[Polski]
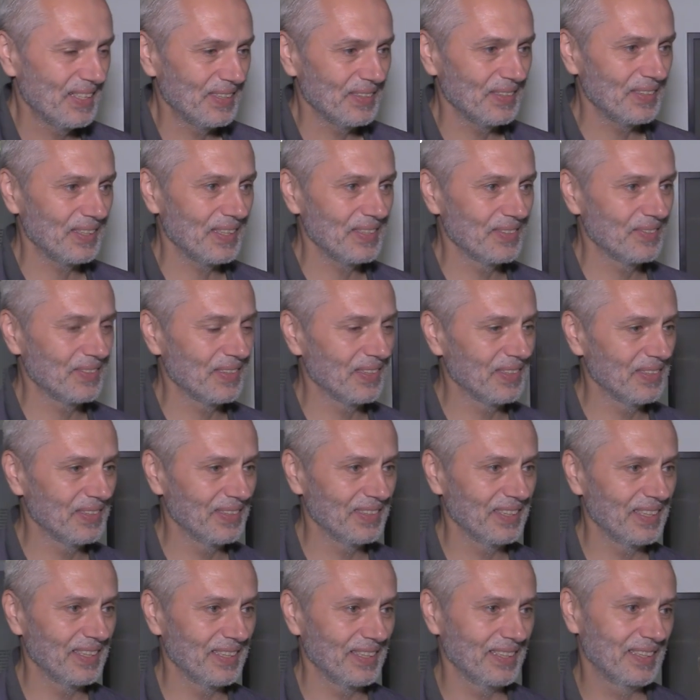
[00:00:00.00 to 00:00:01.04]
jak to teraz
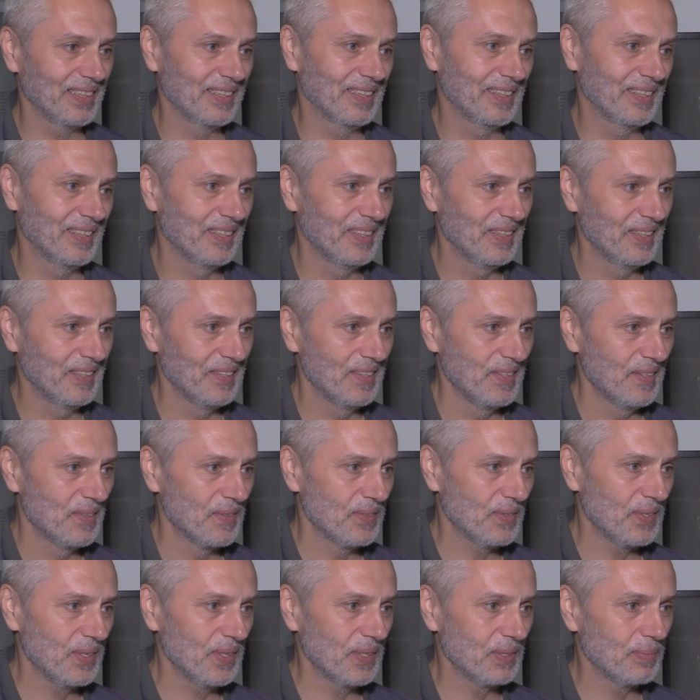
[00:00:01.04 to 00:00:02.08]
wygląda,
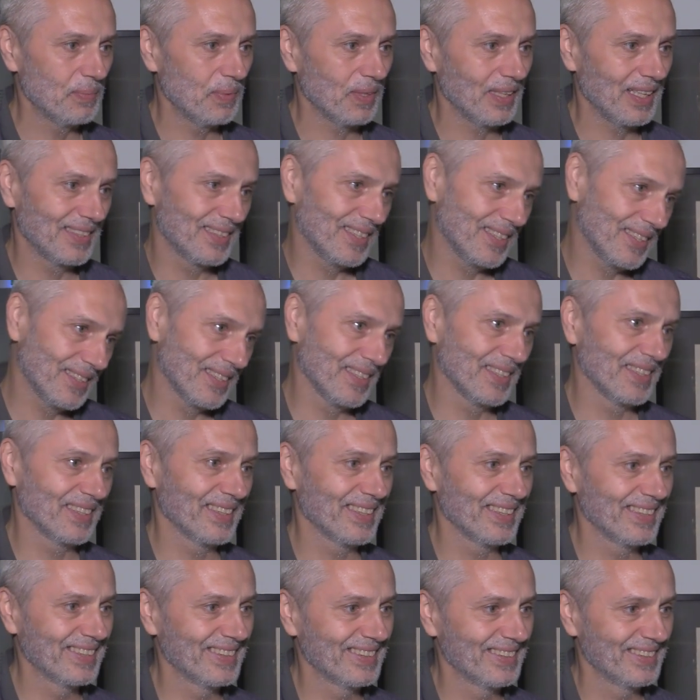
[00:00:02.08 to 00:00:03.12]
co jest pokazane.
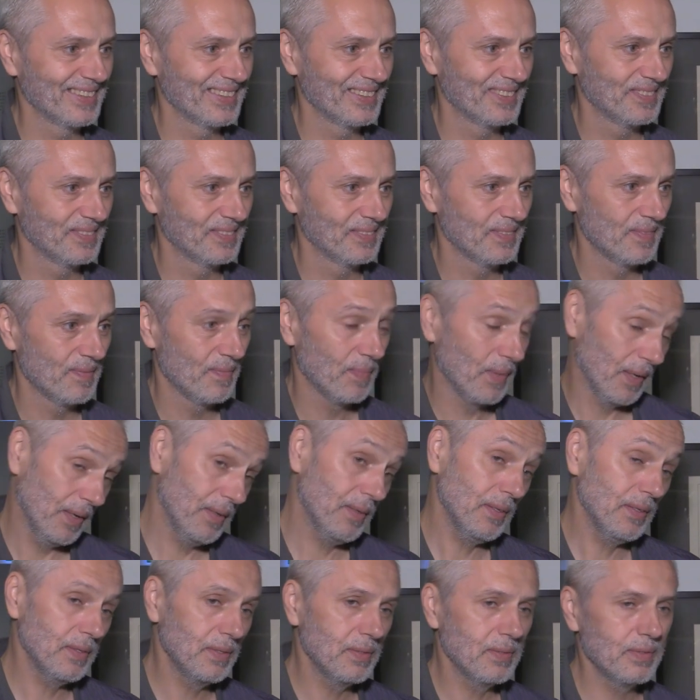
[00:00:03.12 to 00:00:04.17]

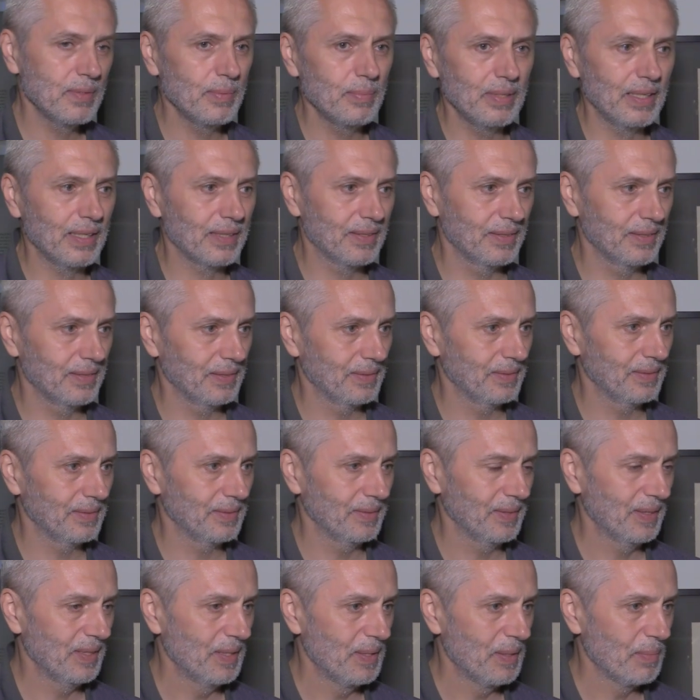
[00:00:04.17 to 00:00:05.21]
No i żeby tak no,
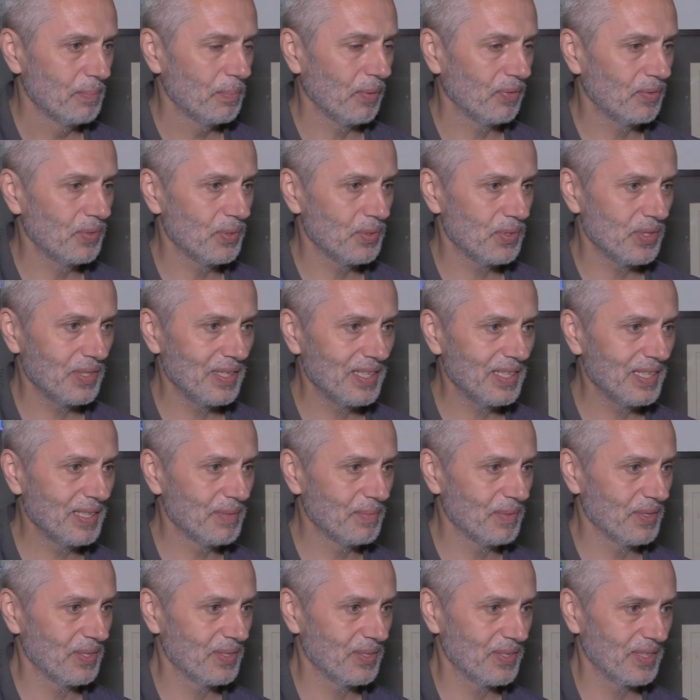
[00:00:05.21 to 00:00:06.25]
powtórzyć
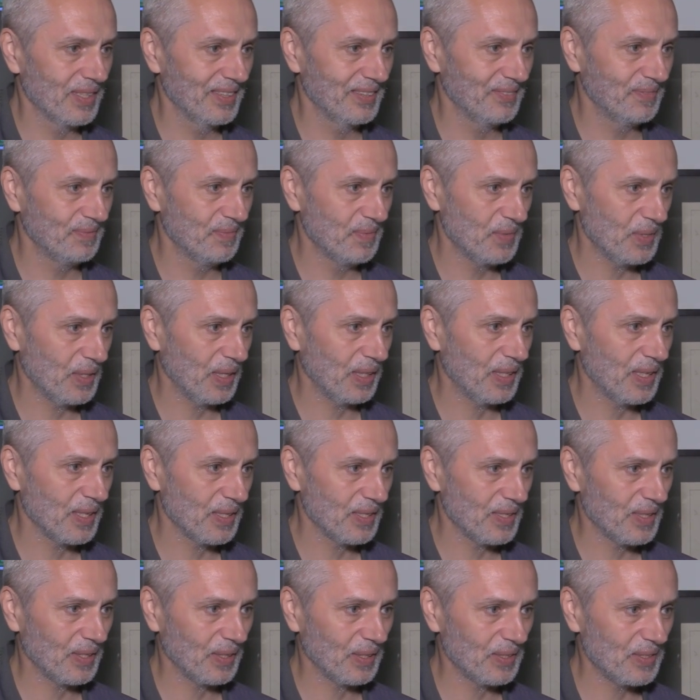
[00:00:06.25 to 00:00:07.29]
innym jeszcze, już takie
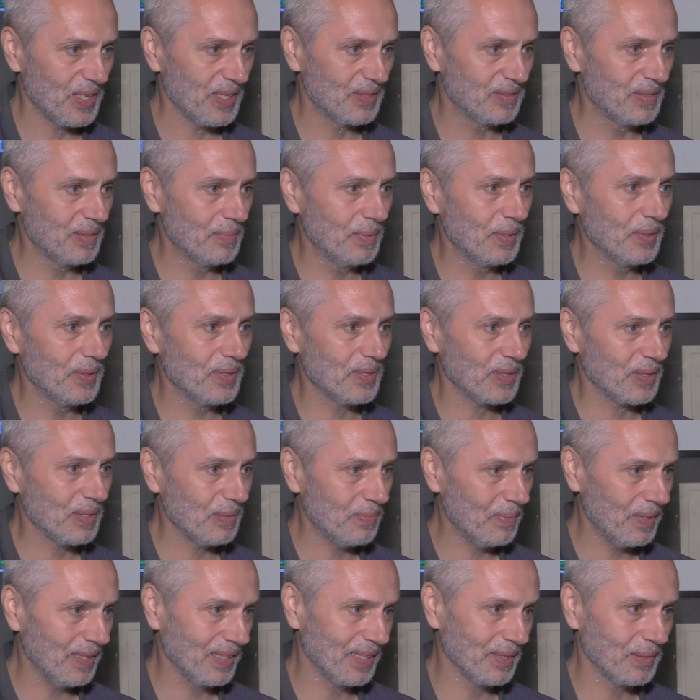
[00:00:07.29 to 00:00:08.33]
czasy były, że
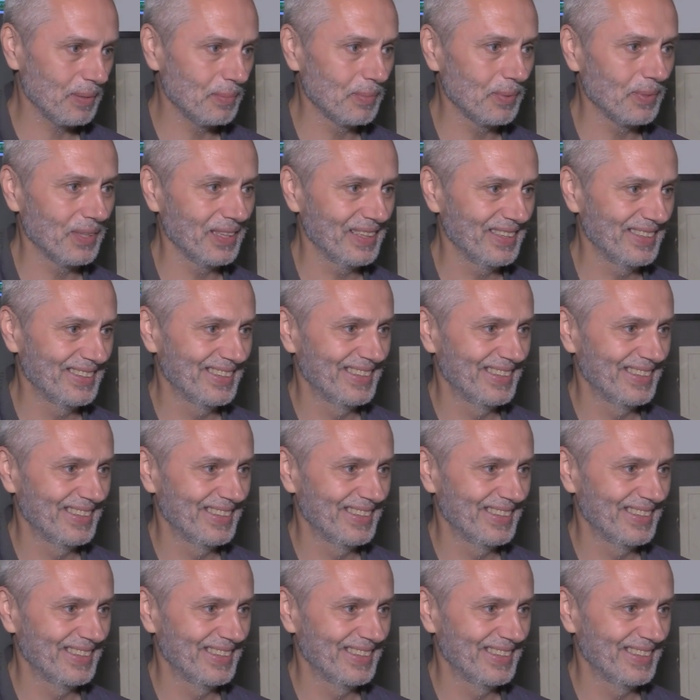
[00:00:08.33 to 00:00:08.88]
kopalnia tu była.